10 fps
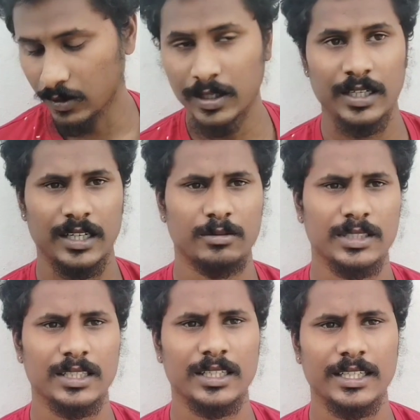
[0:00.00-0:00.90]
ఓకే
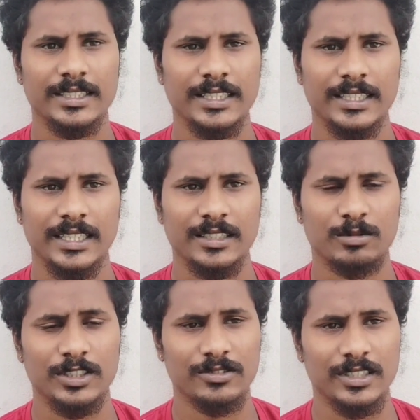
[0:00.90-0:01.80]
నమస్కారం గైస్ అయితే
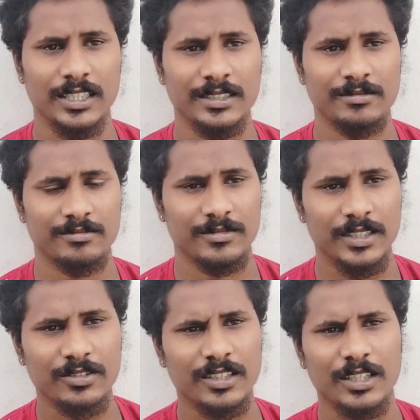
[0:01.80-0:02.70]
అందరు మంచి ఉన్నారా
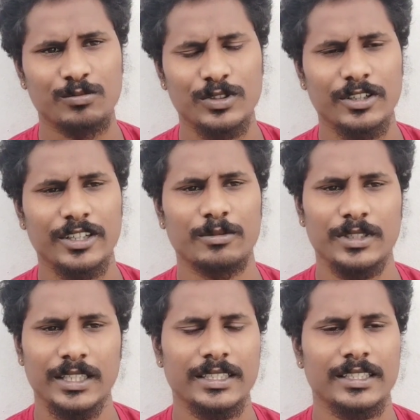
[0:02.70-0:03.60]
మీకోసం అద్భుతమైన
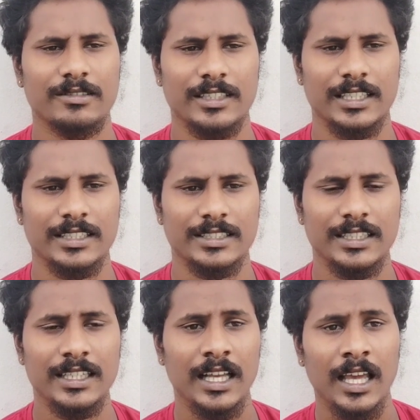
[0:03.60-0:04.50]
బిజినెస్ అయితే
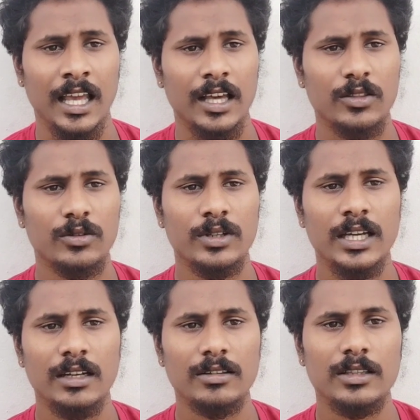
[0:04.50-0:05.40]
పట్టుకొచ్చిన
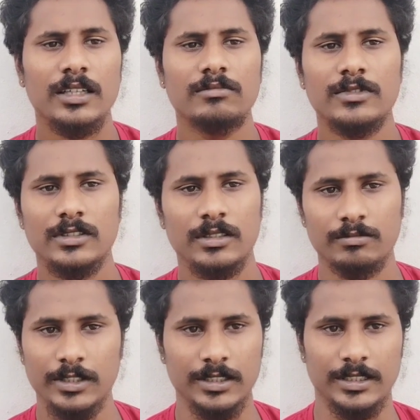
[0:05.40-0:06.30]
దునియాలో దమ్మున్న
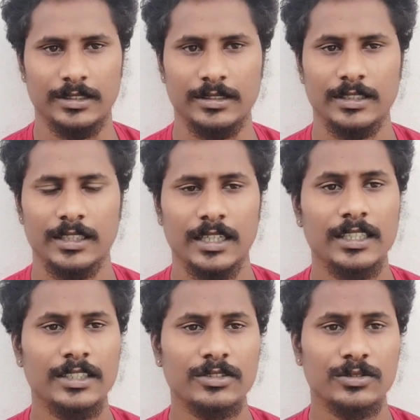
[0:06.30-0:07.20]
బిజినెస్
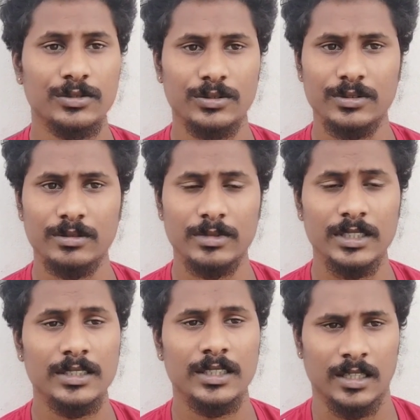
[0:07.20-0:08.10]
అదేంటో
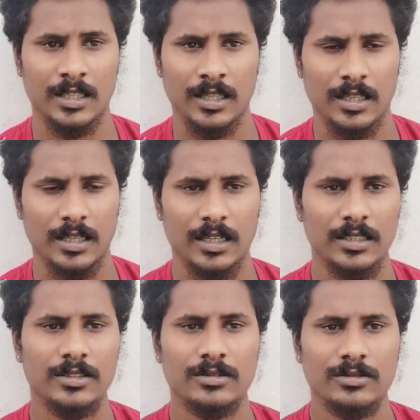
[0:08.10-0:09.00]
చూసుకుందామా
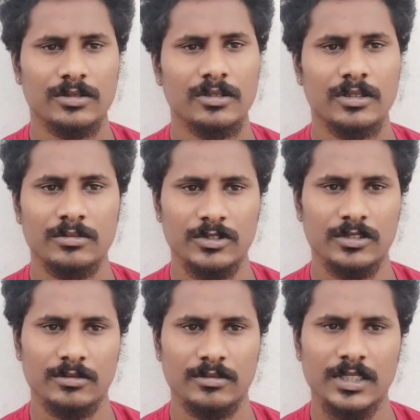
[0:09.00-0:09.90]
అదేంటో చూసుకునే
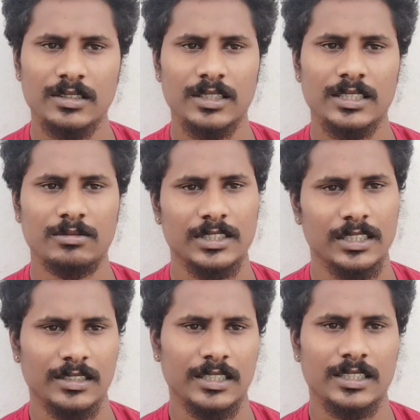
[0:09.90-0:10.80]
ముందు మీరు అయితే మా
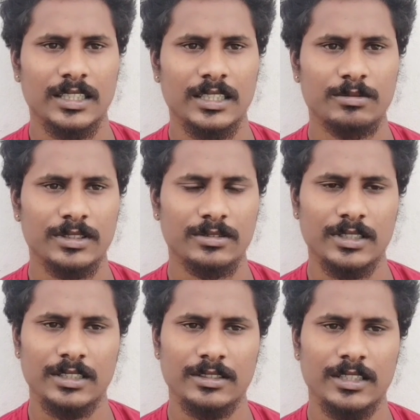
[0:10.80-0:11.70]
ఛానల్ సబ్స్క్రైబ్
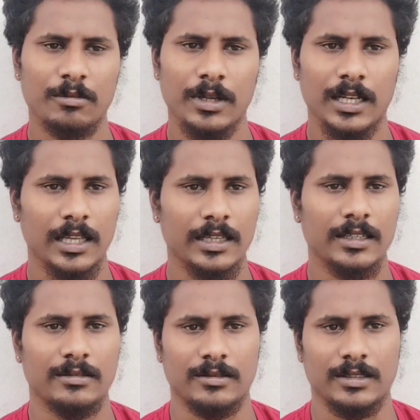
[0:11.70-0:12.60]
చేసుకున్న అయితే బెల్
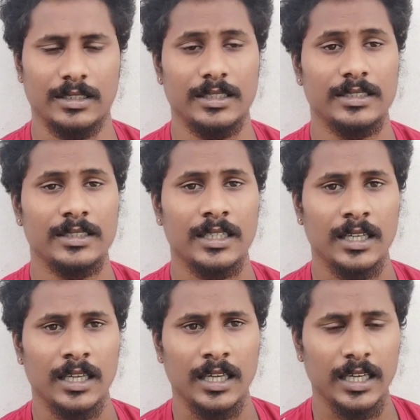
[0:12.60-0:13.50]
ఐకాన్ నొక్కండి
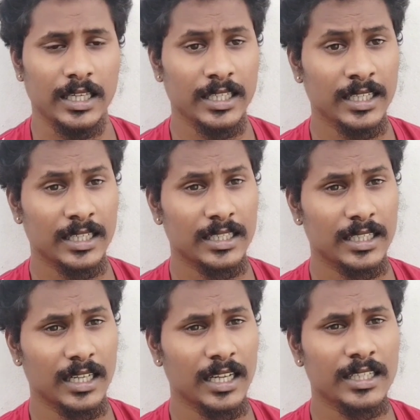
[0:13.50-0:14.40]
ఇక
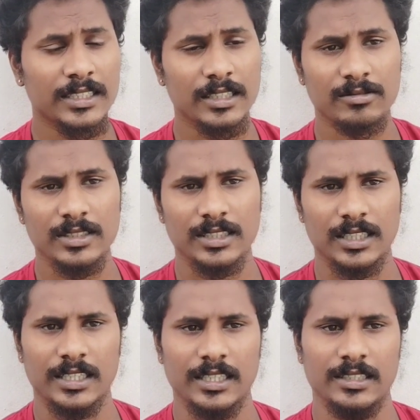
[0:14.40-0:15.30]
లేట్ చేయకుండా
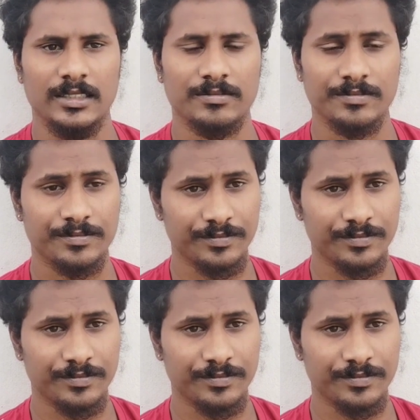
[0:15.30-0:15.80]
స్టార్ట్ చేద్దాం